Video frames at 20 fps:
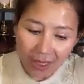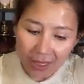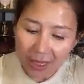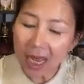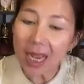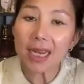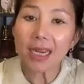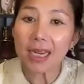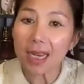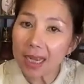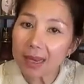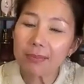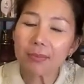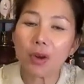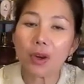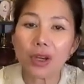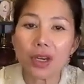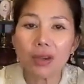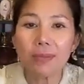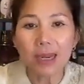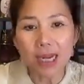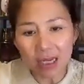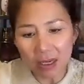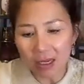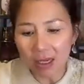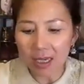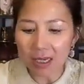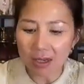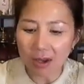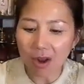cái phấn này á mọi người
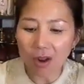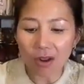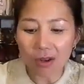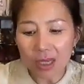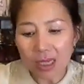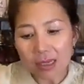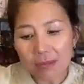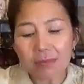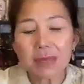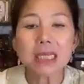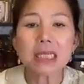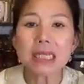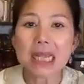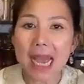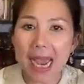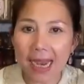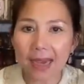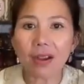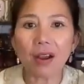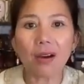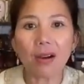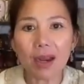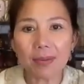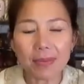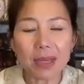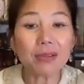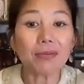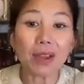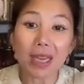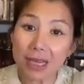biết rồi đấy nó, mình xài
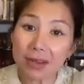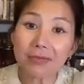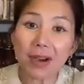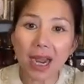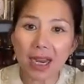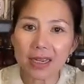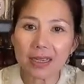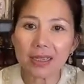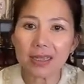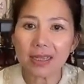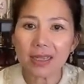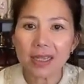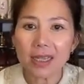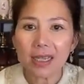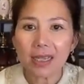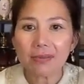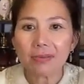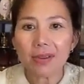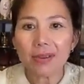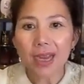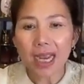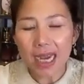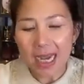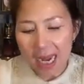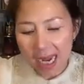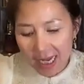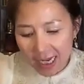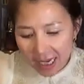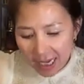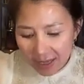nó là mình phải như vậy bởi
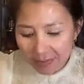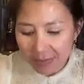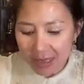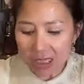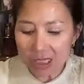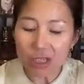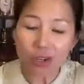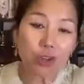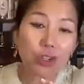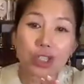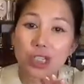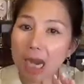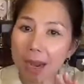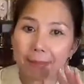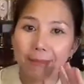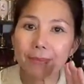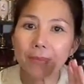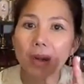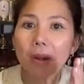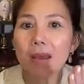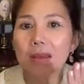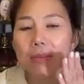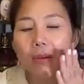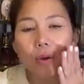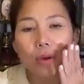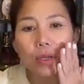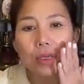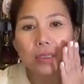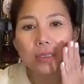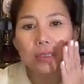vì cái này á mình chỉ có chậm nó
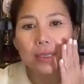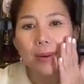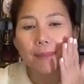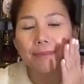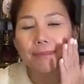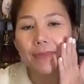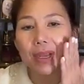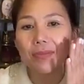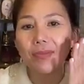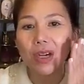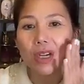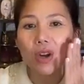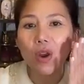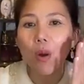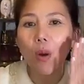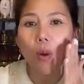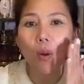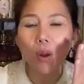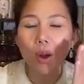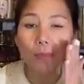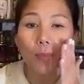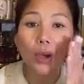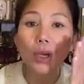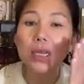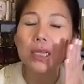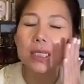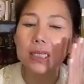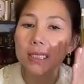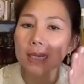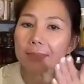lên thôi cứ chậm cái phấn khô
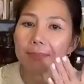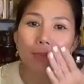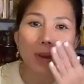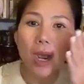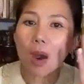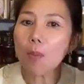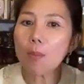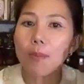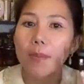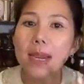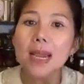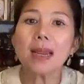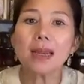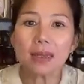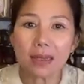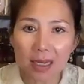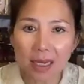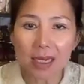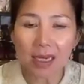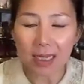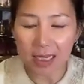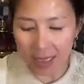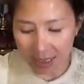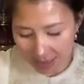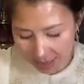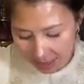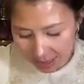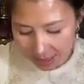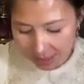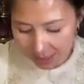là mọi người cứ chậm không biết nhá
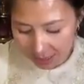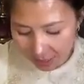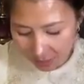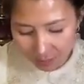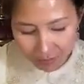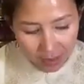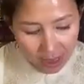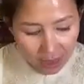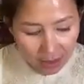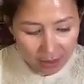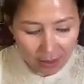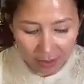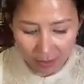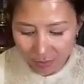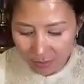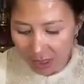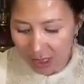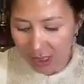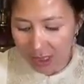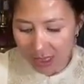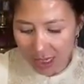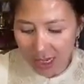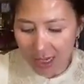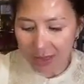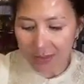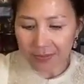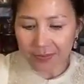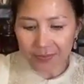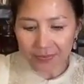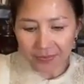cả nhà nhá không biết không gì
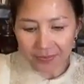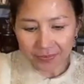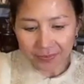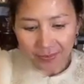nhá